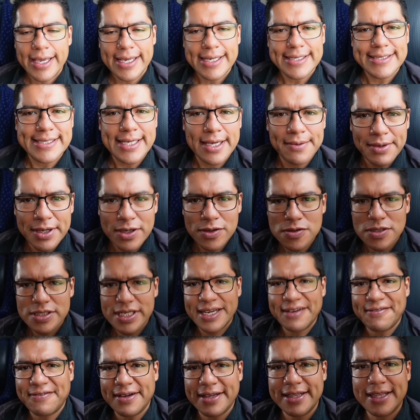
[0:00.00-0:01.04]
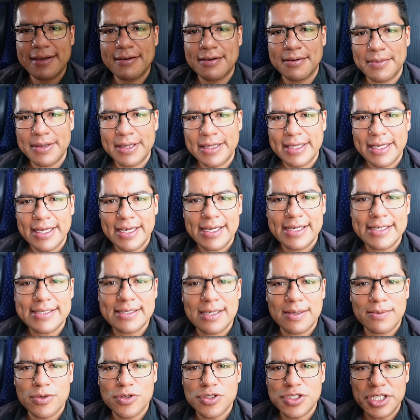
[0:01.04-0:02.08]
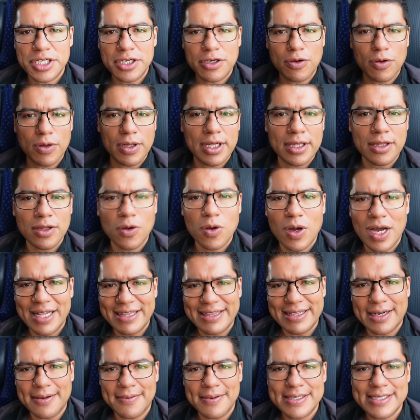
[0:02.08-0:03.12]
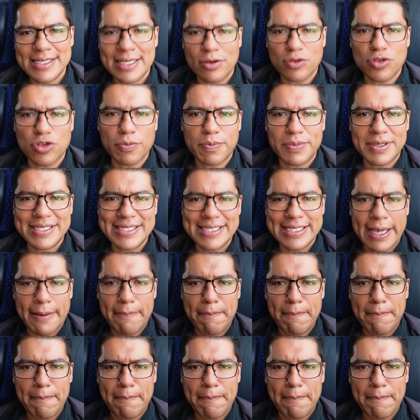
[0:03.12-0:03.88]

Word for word: sí amigos, efectivamente estamos circulando a través de la autopista